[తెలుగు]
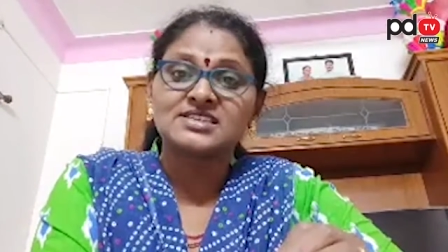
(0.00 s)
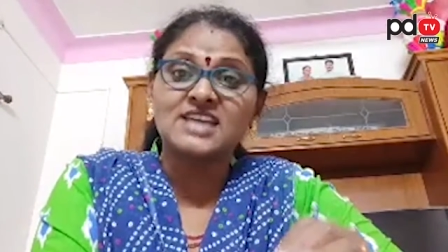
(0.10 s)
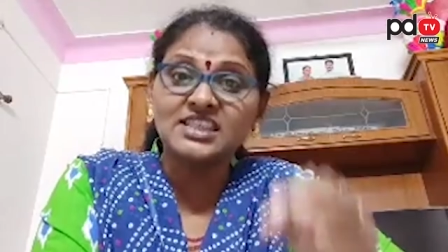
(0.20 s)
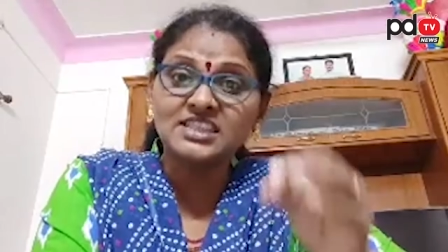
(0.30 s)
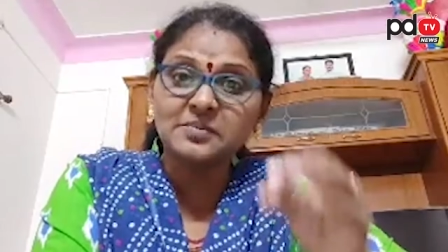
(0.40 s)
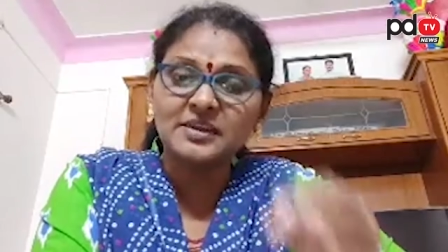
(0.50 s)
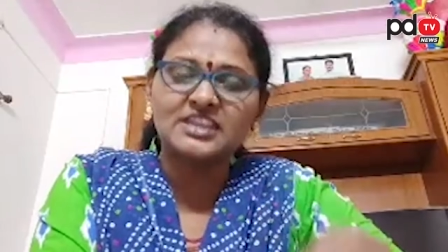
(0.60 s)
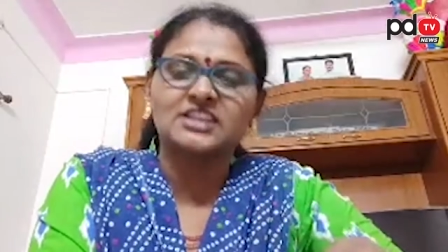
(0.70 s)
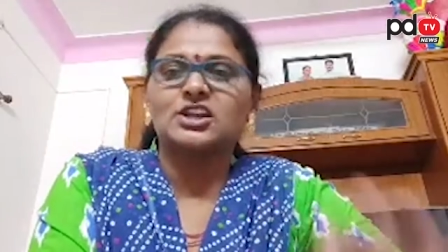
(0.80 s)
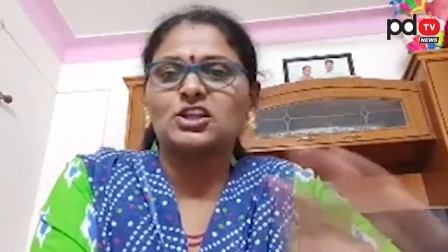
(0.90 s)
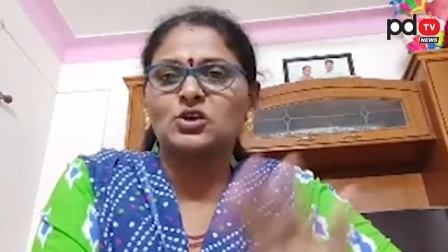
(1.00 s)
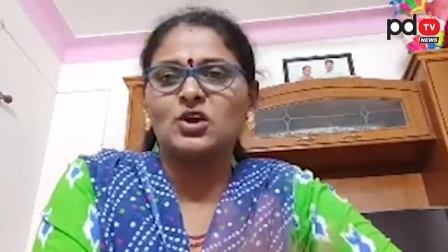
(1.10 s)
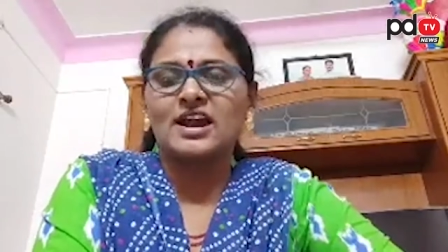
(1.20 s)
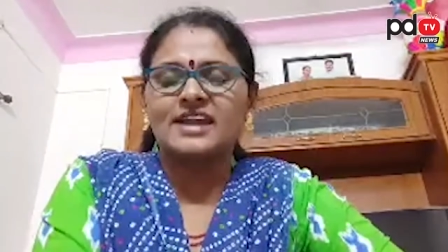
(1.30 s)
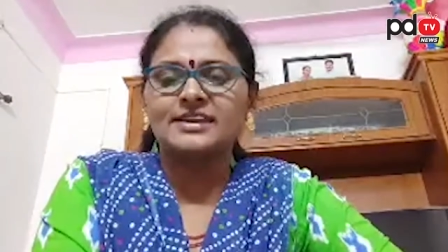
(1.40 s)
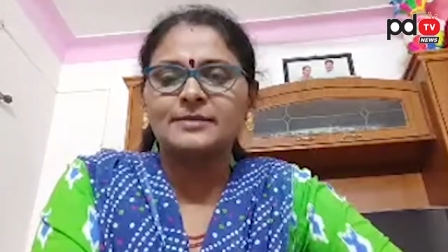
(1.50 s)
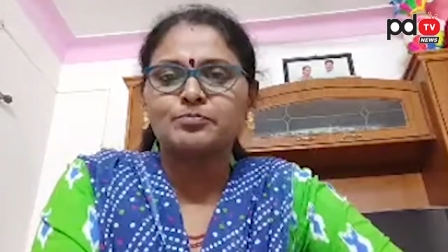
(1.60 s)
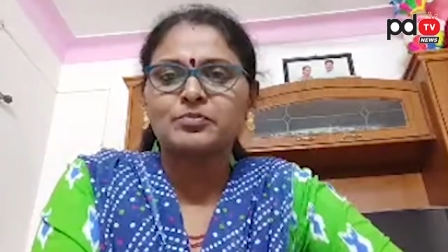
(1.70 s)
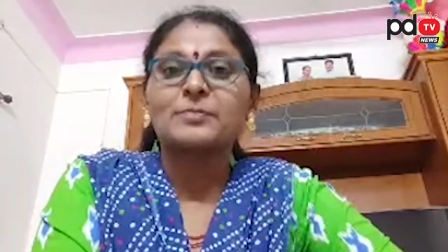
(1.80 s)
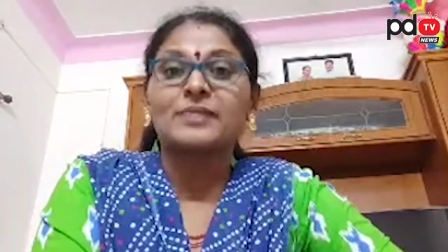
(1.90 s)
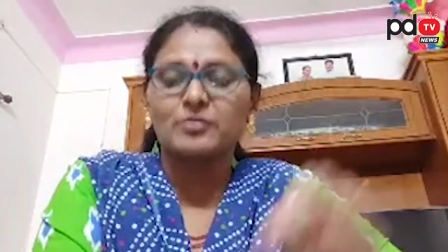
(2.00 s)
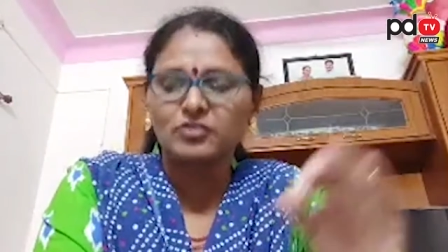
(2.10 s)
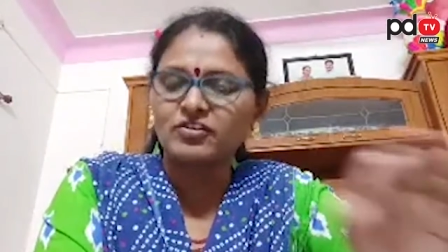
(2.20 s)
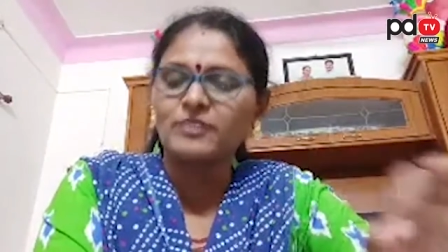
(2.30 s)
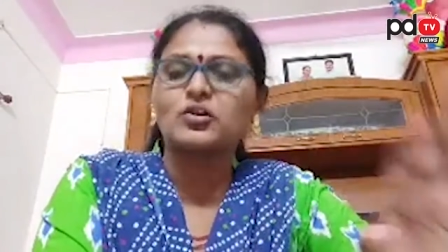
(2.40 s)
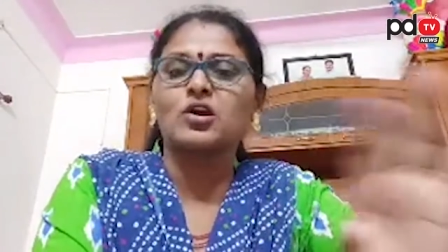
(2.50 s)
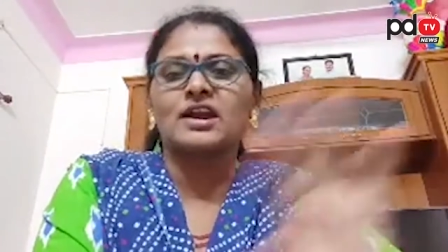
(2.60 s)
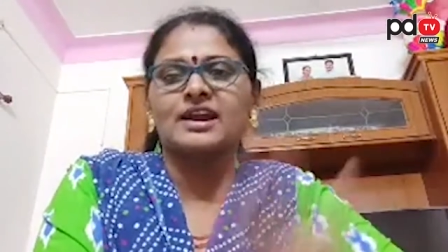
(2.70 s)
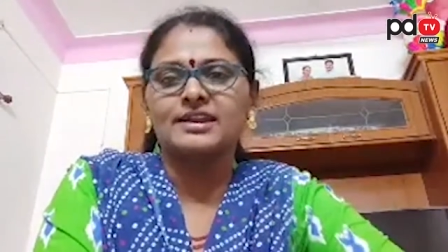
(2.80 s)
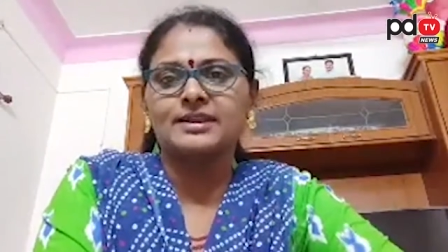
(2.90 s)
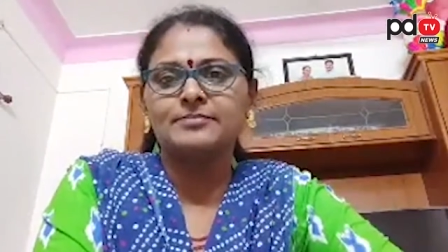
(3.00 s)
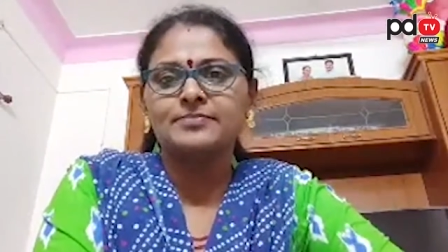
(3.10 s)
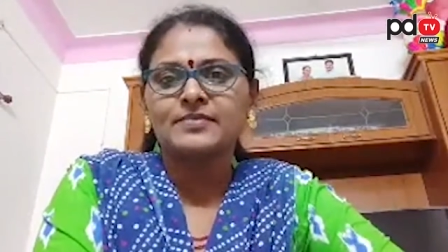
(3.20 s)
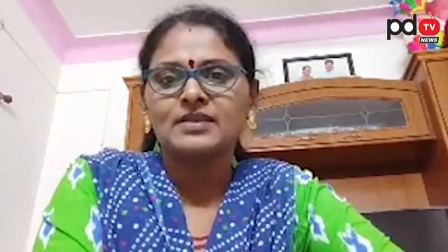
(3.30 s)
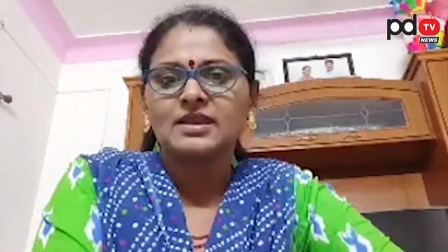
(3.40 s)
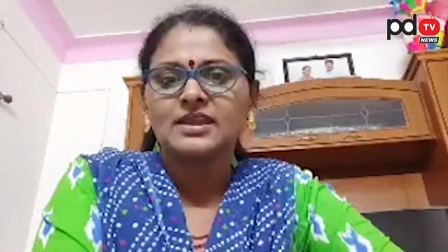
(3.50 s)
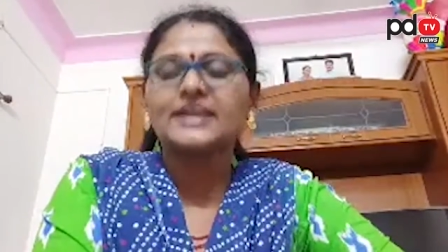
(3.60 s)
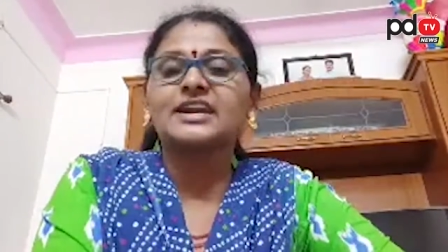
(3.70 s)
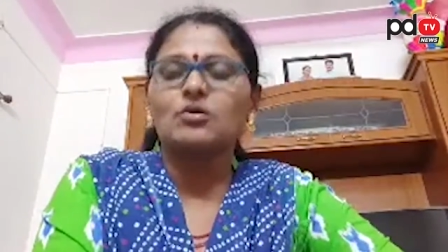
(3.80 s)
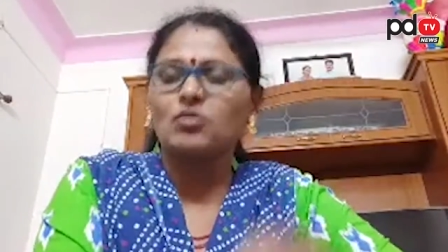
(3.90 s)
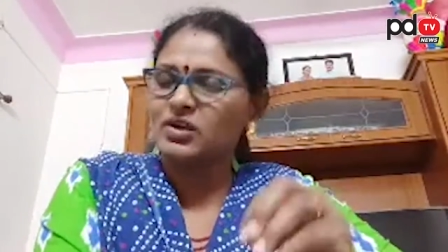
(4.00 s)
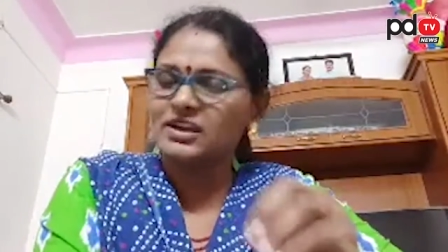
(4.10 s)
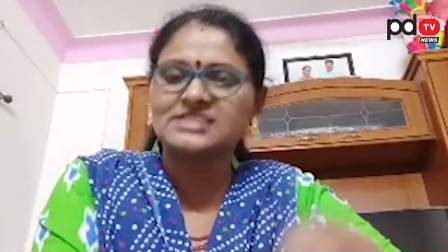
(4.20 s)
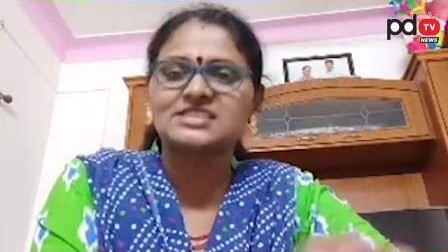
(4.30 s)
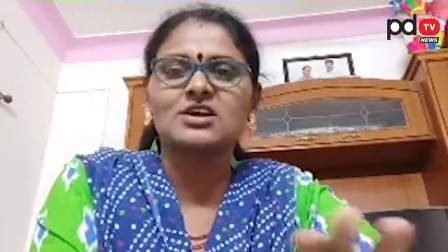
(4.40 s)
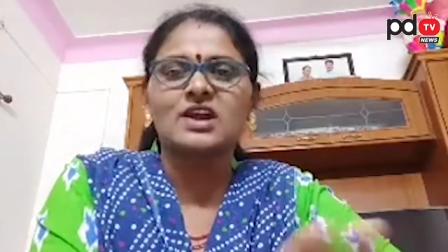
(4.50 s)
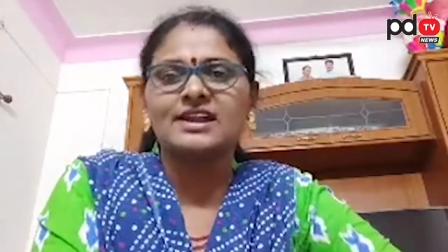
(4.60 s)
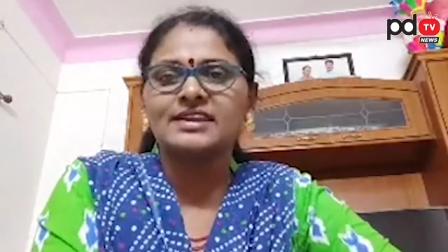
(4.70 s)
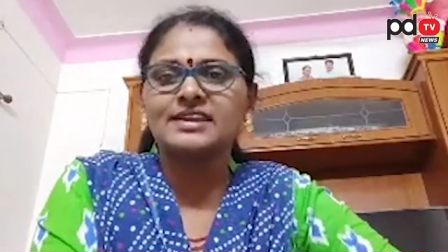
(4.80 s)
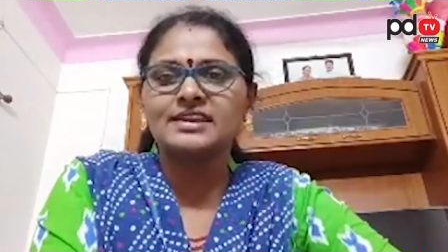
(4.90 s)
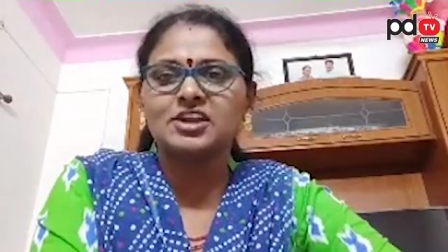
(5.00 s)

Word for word: శాంతి భద్రతలతో కానీ ప్రభుత్వంతో కానీ ఇక్కడ ఓటర్స్తో కానీ